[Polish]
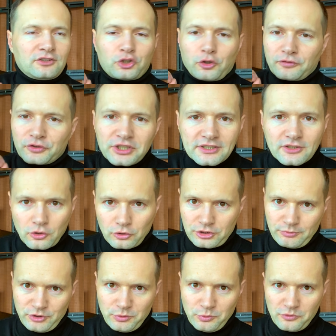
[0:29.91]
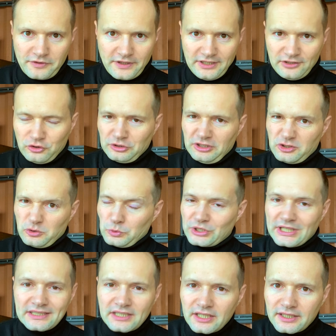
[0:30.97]
to wszystko, o czym Ci mówię, to nie są
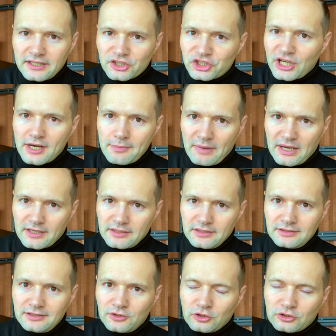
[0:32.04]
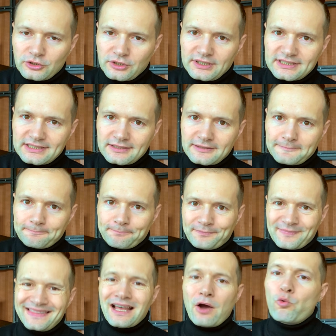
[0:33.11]
żadne czary mary, tylko to jest
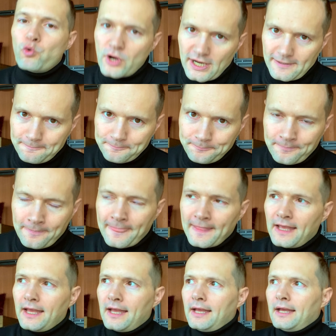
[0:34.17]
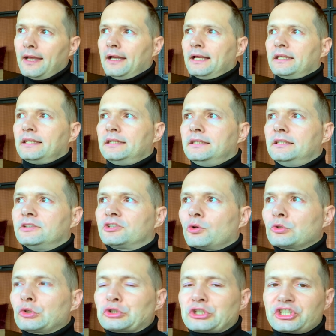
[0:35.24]
nauka. I są
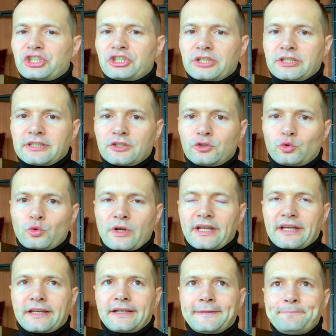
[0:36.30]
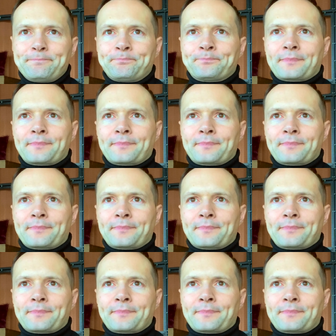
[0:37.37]
to rzeczy, które